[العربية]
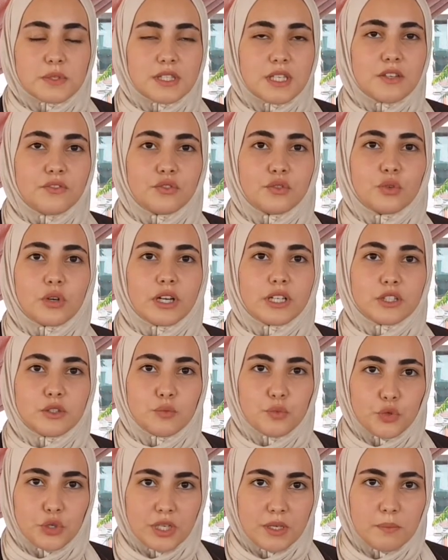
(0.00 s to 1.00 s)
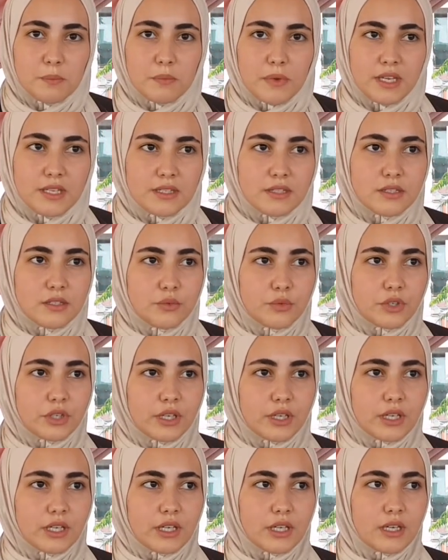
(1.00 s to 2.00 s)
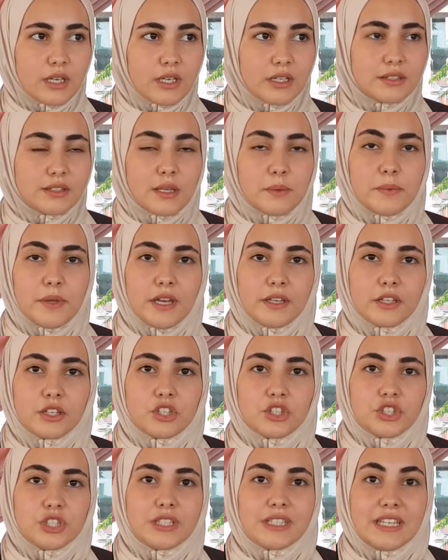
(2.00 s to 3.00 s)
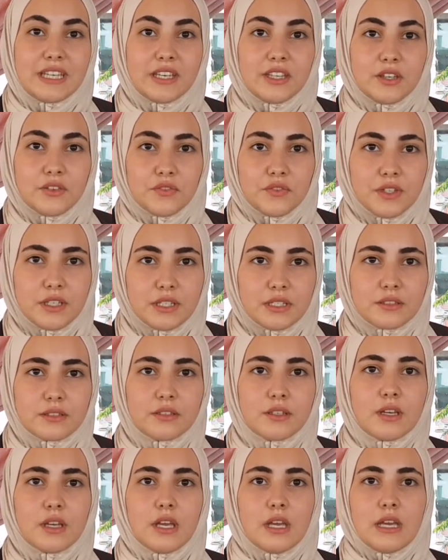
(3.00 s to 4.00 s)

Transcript: بزاف نقاط مهمه يسير خ الطبيعه نخشي كيري فين